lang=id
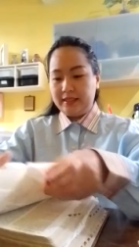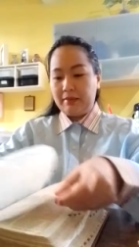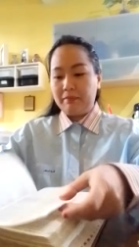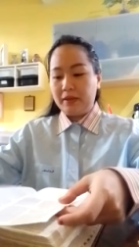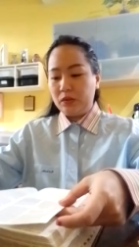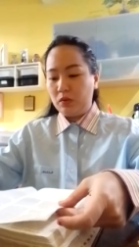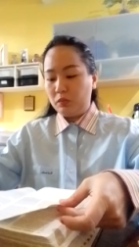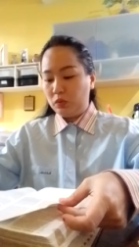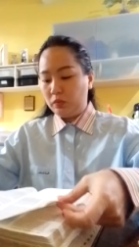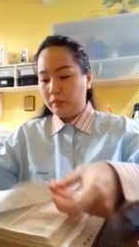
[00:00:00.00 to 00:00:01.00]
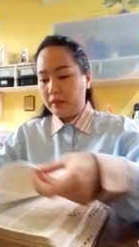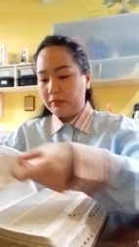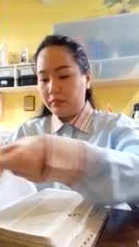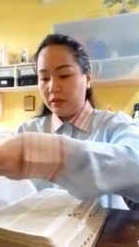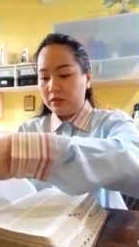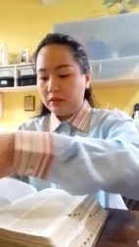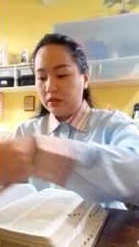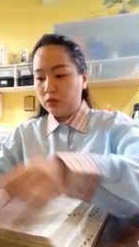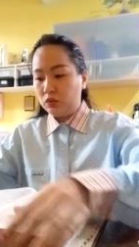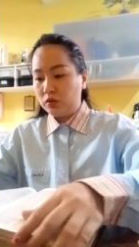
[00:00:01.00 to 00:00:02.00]
sampai 24
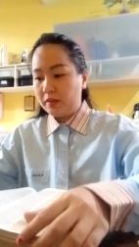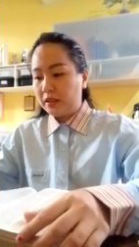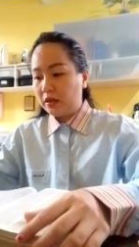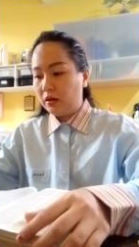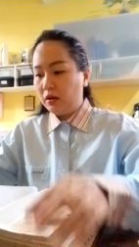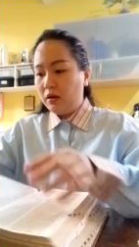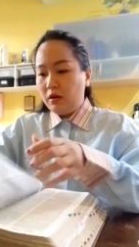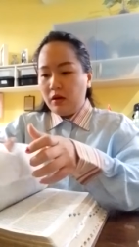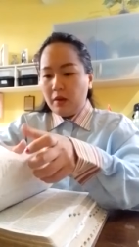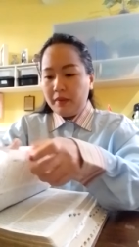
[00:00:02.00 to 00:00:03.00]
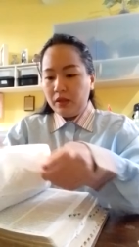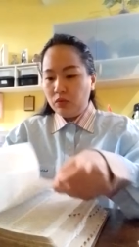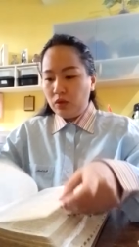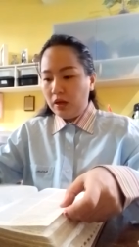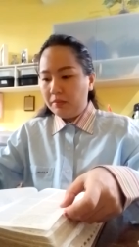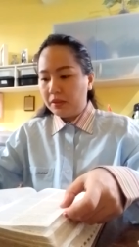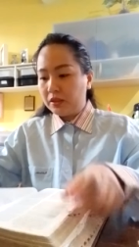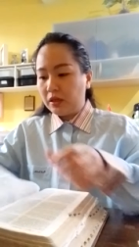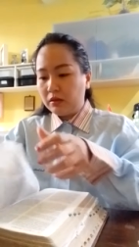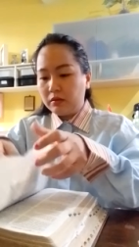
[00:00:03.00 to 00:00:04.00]
pasal tunggu sebentar apa ini udah
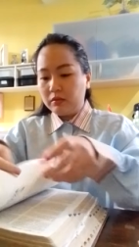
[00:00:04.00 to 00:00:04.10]
habis ya